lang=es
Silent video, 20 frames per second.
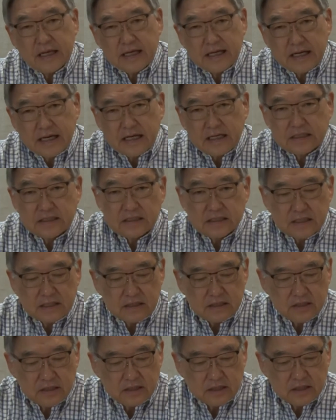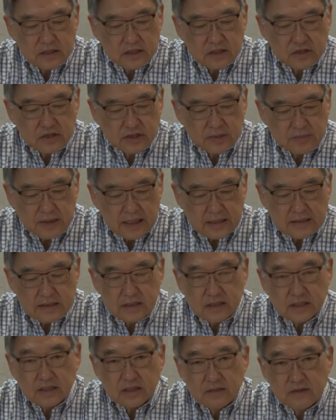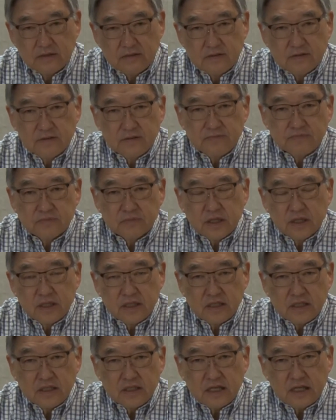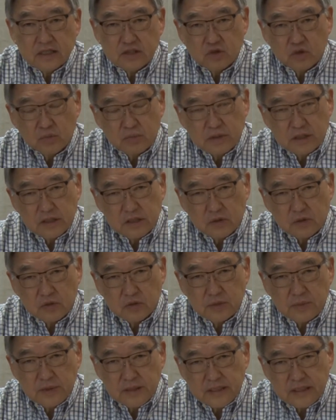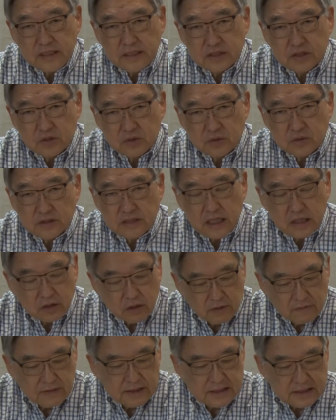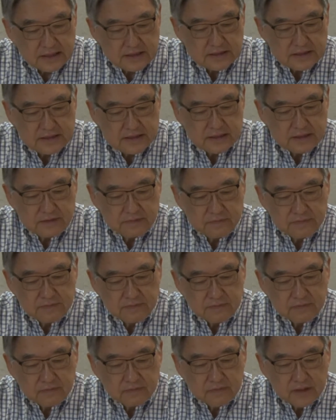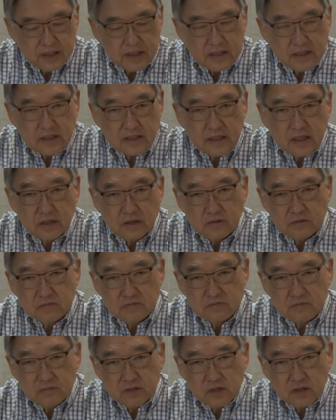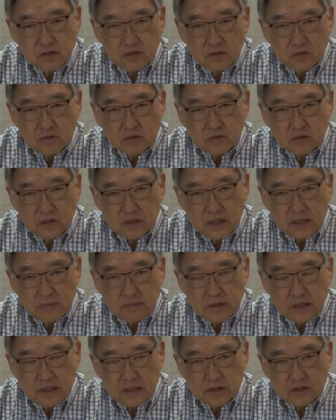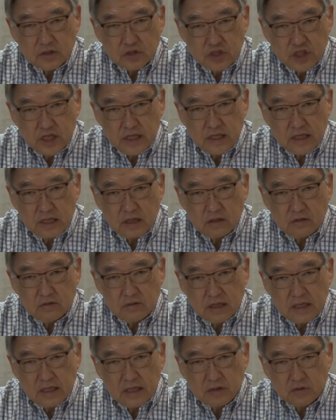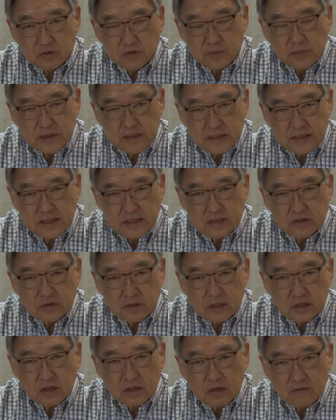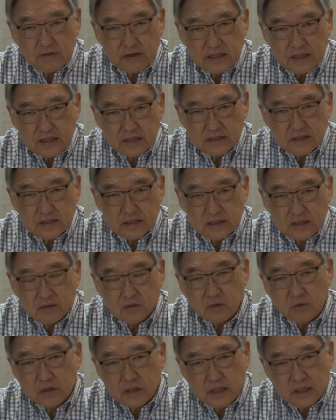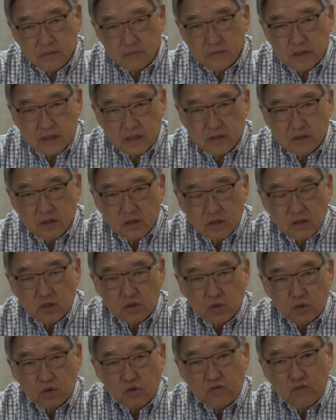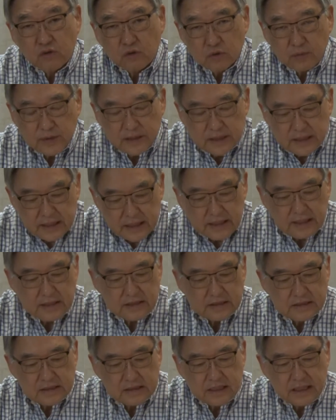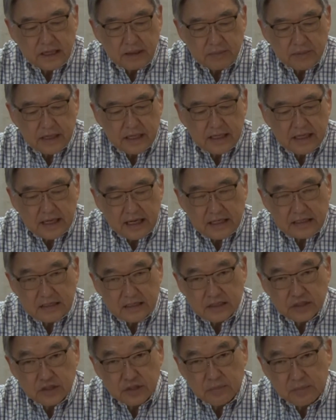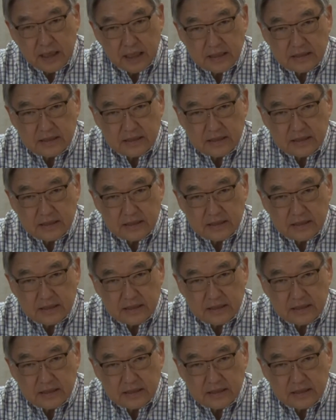El volumen es el volumen 3, cuyo tema central es Mi gracia te baste y es sobre los ministros del nuevo pacto. Entonces, el tema general es los ministros del nuevo pacto.